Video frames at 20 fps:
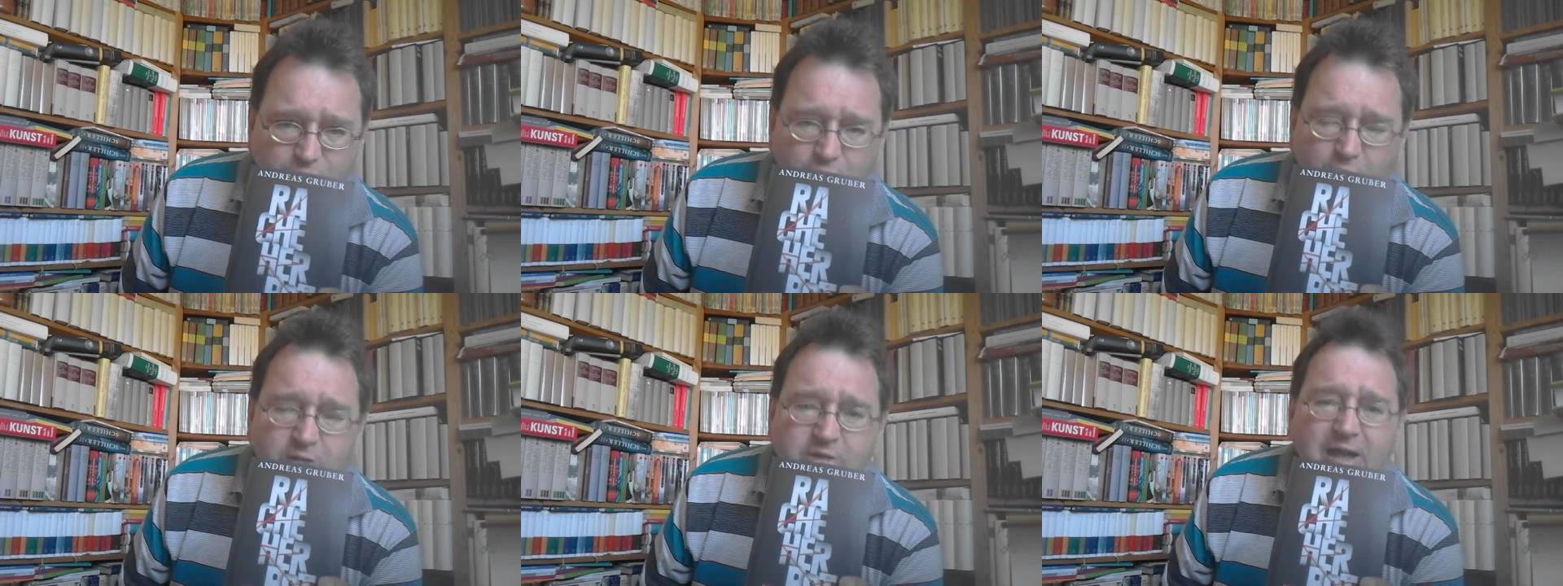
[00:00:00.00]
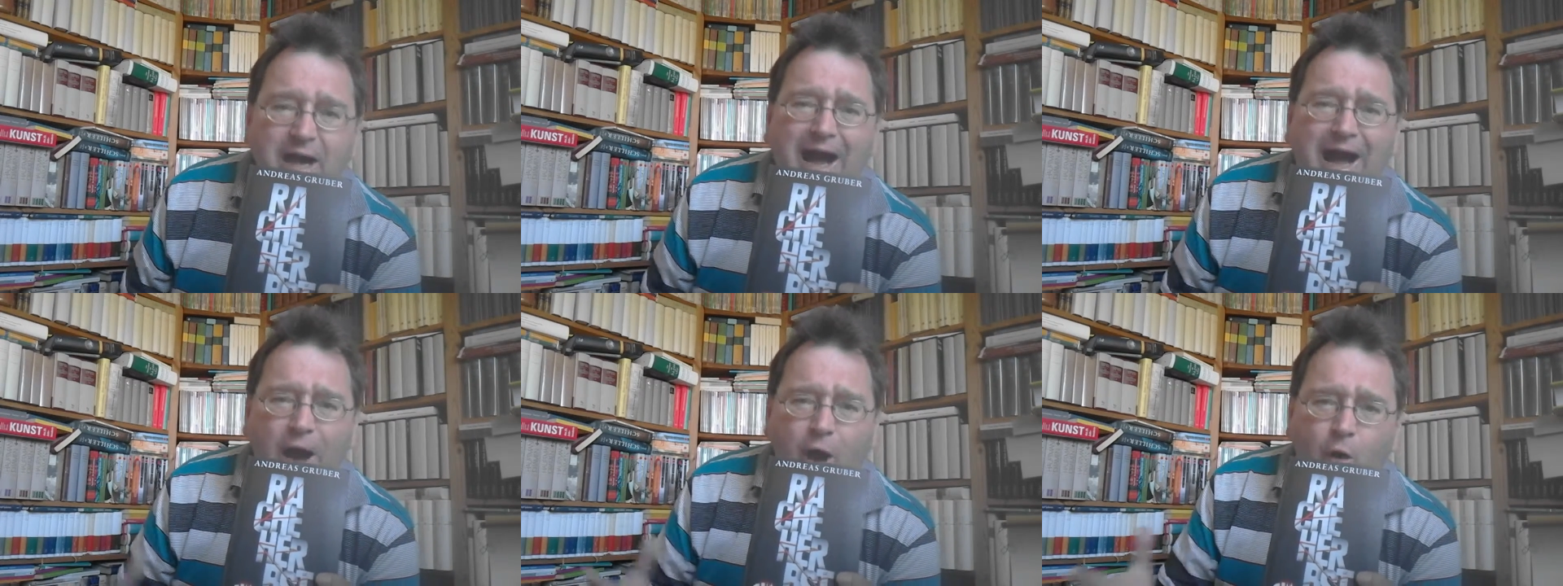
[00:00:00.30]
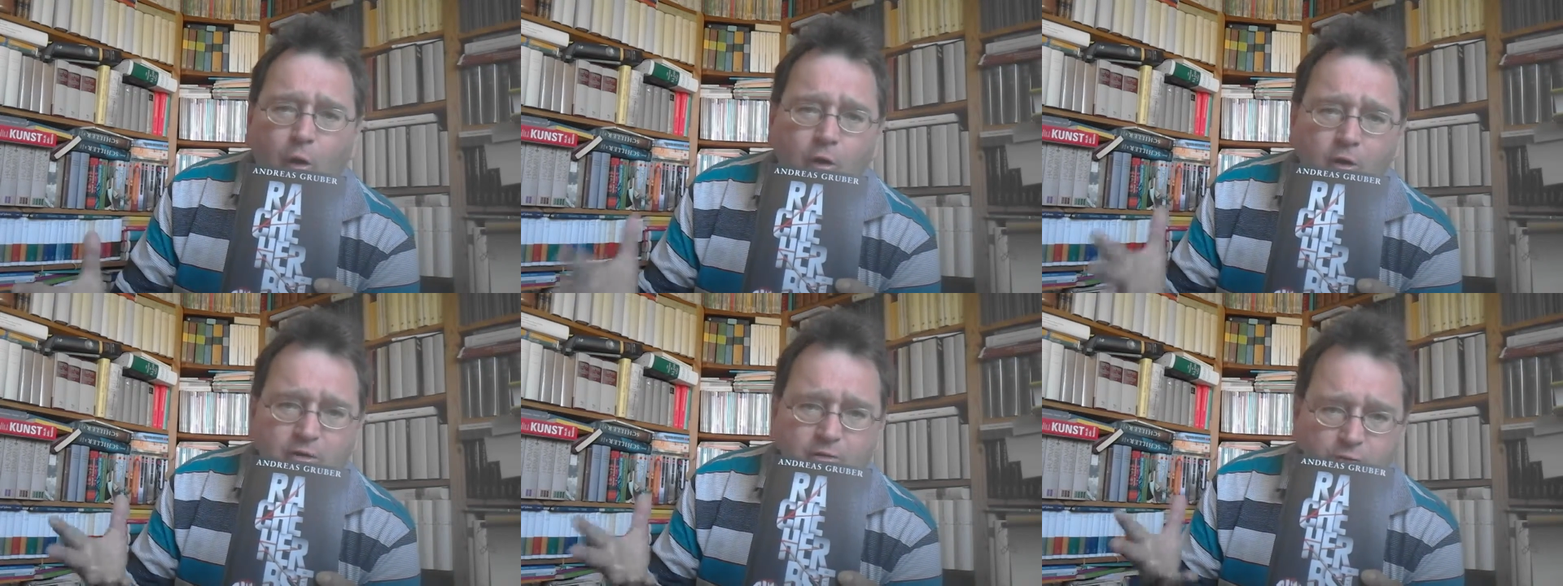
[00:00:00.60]
Tochter
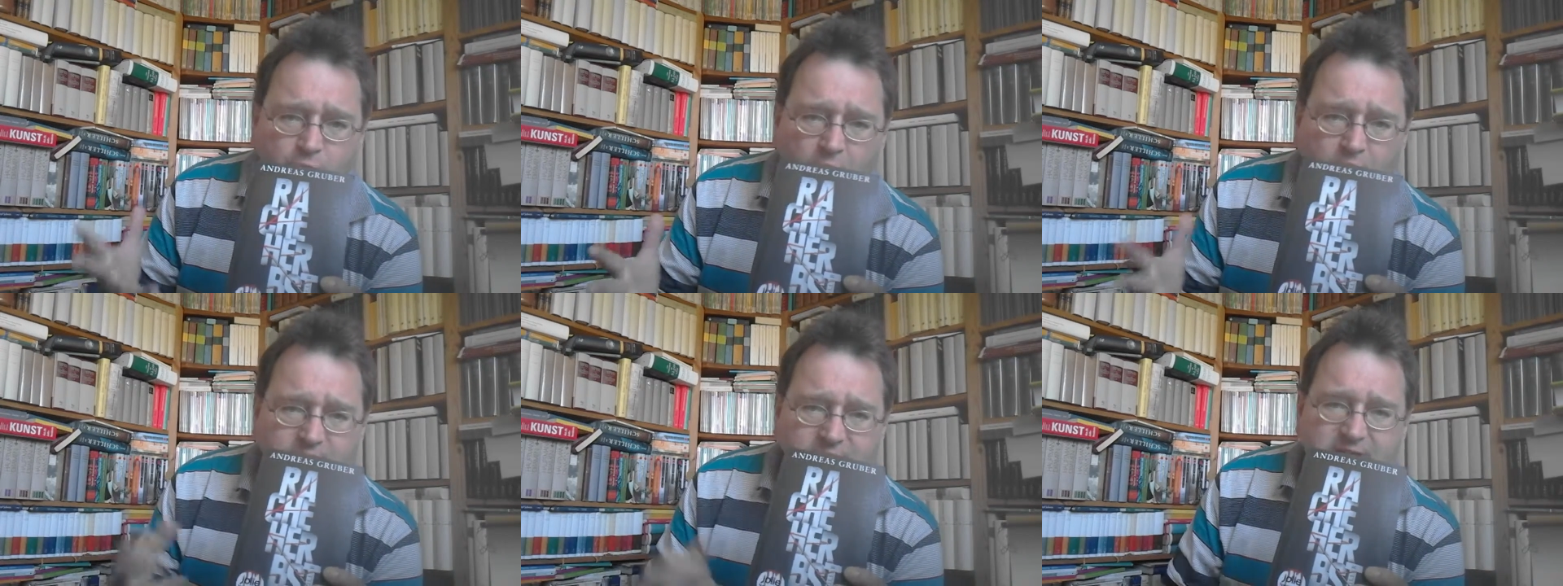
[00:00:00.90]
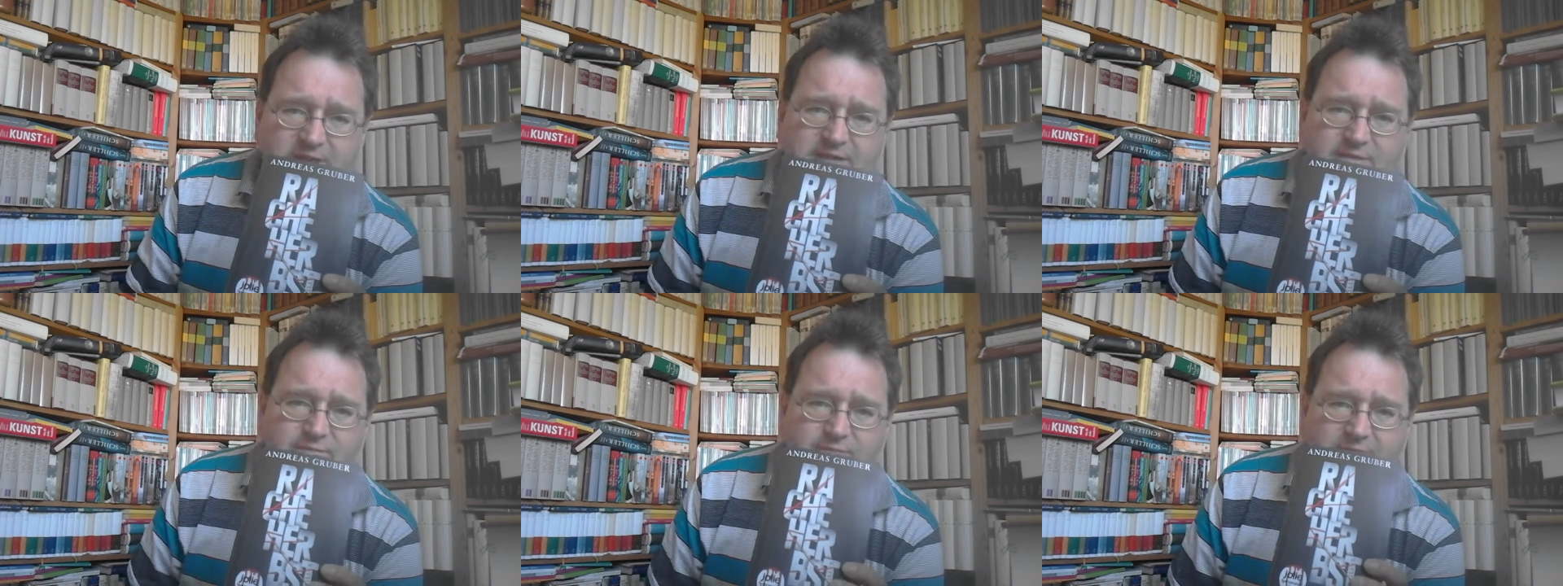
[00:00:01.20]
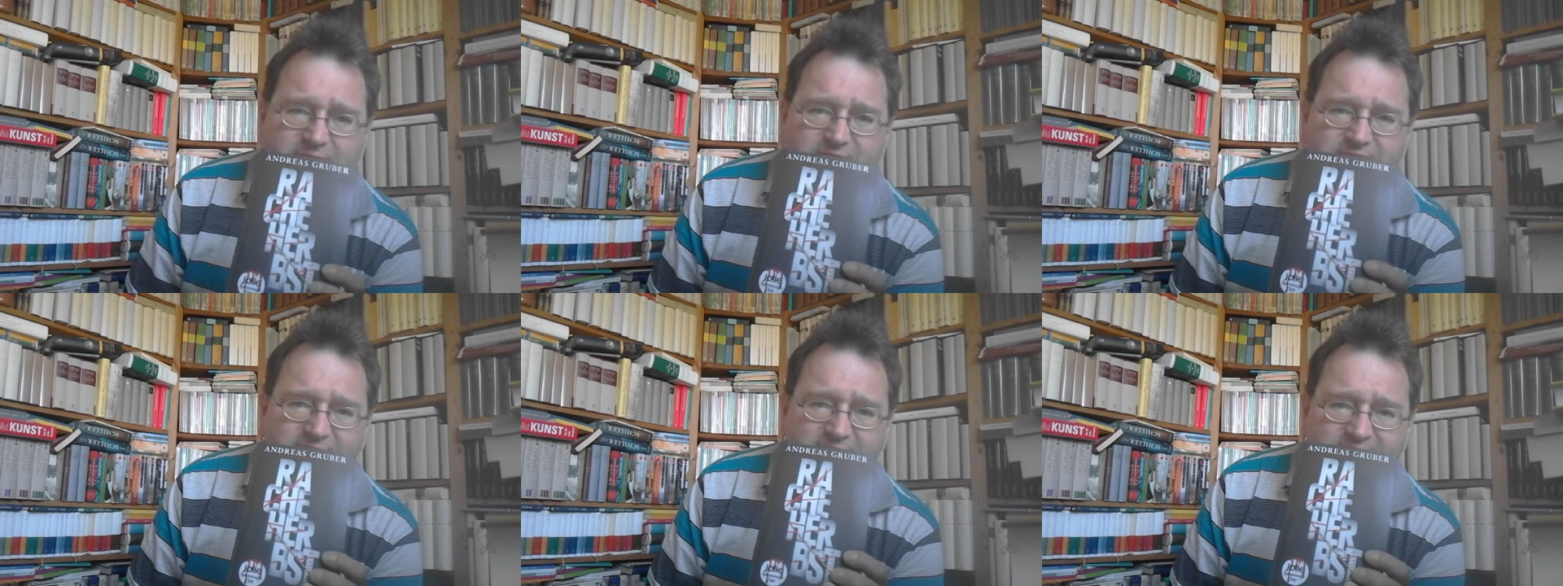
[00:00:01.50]
auch noch, denn
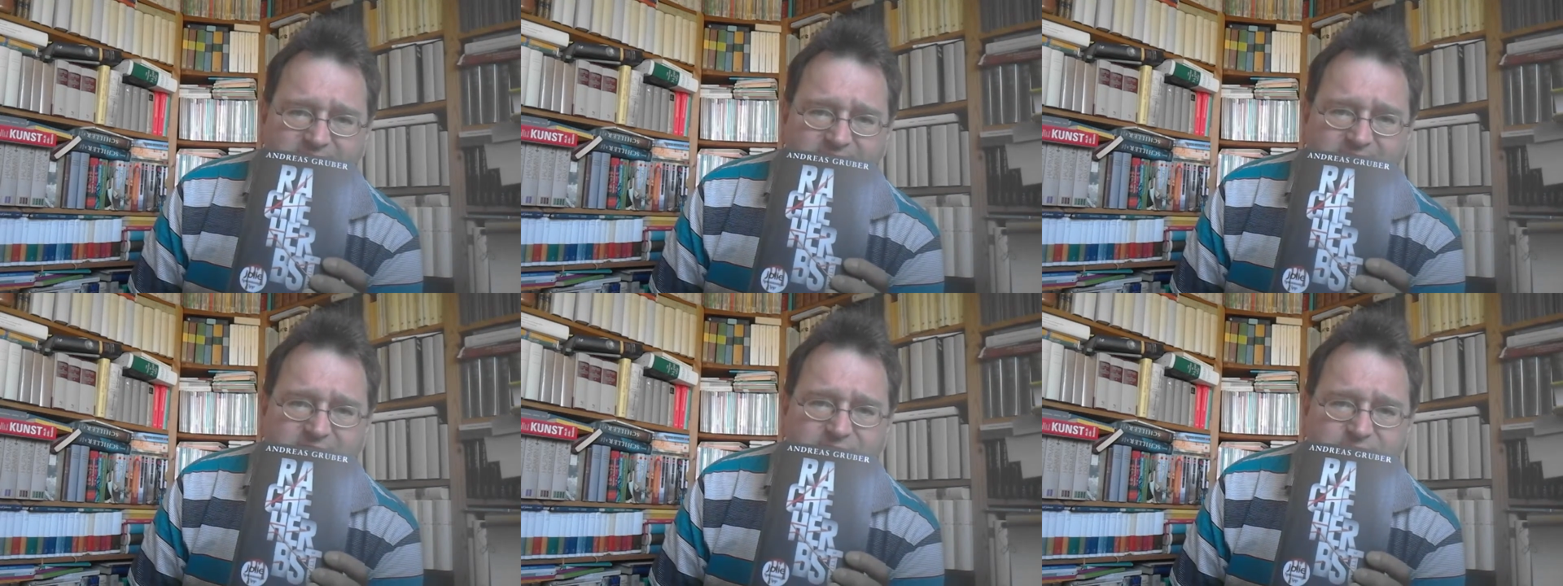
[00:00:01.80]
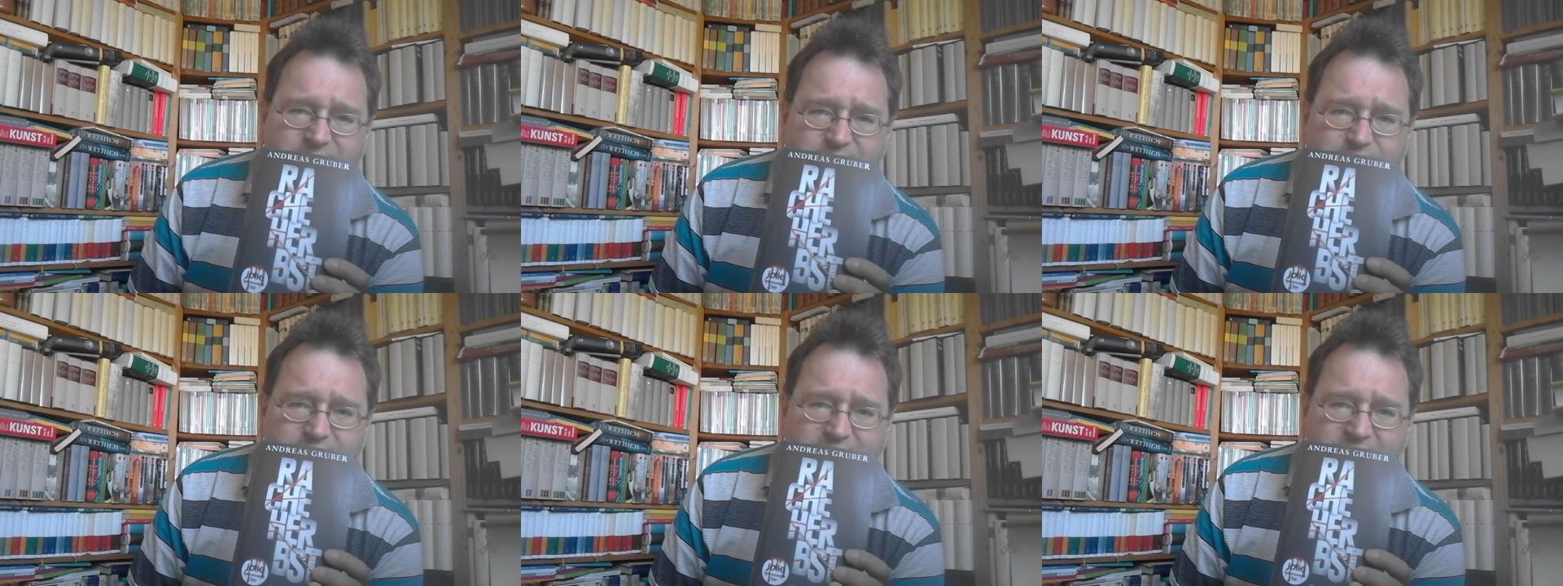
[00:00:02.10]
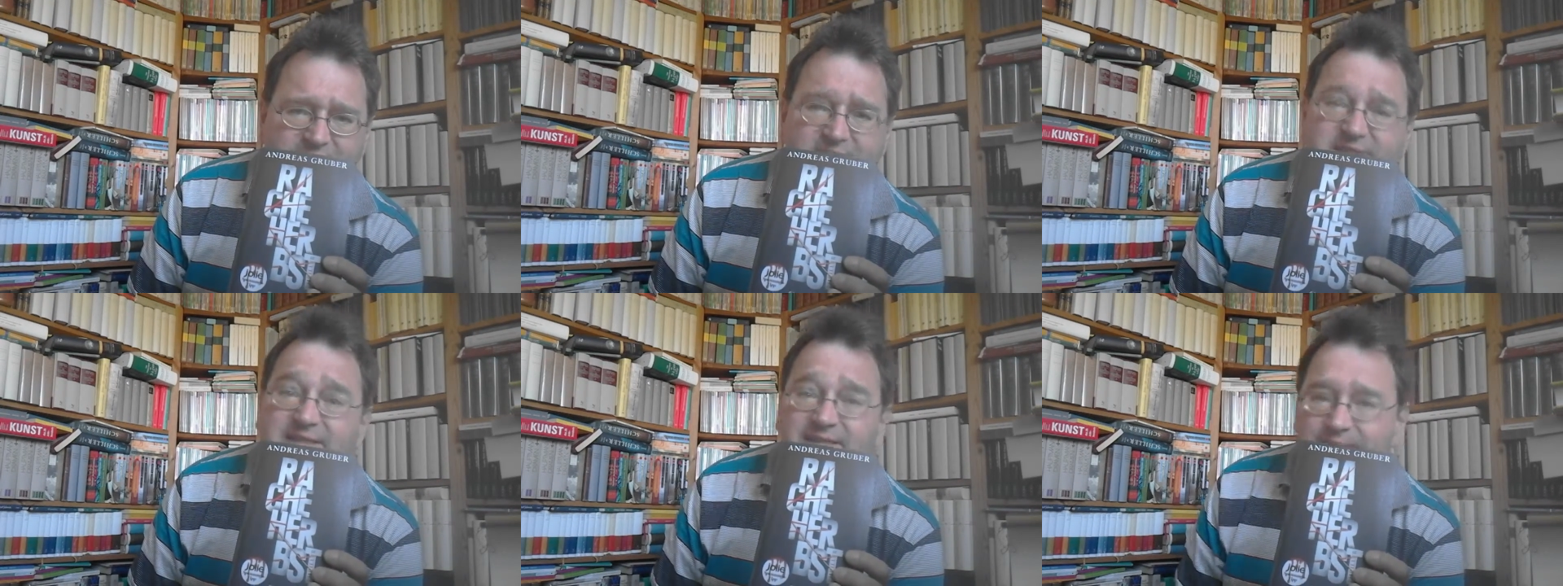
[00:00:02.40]
man weiß ja nicht, was mit
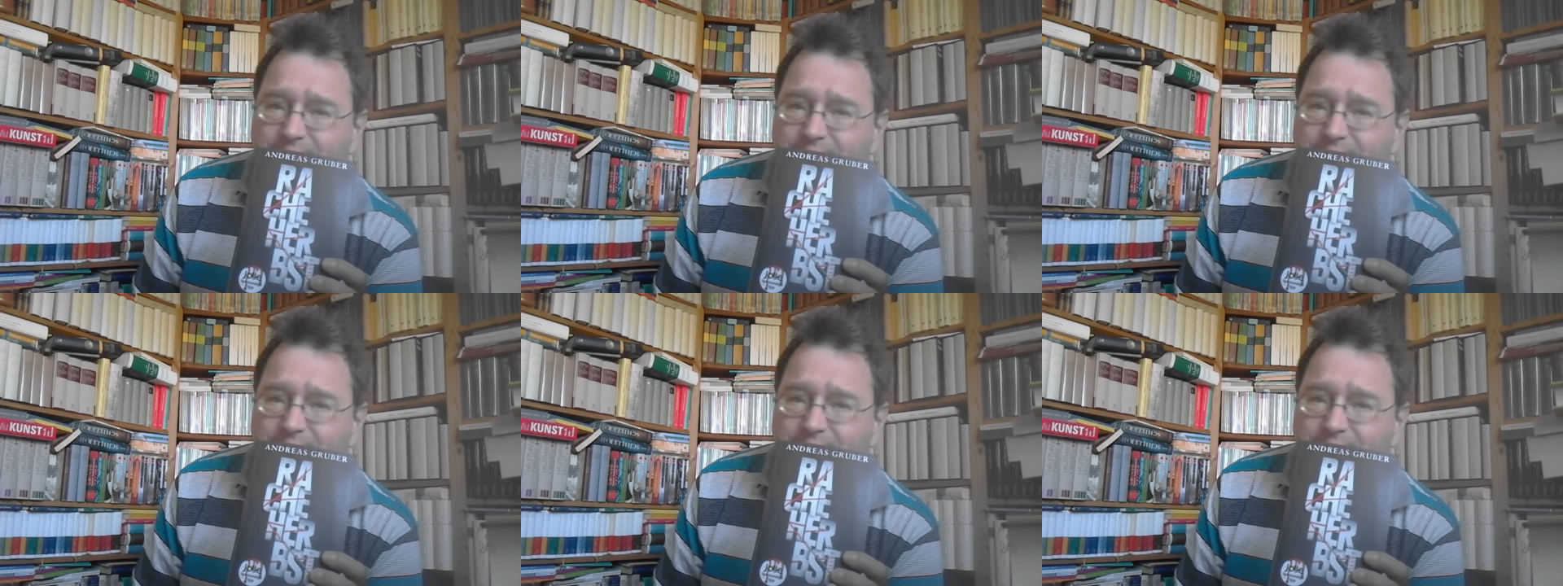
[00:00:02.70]
ihr ist.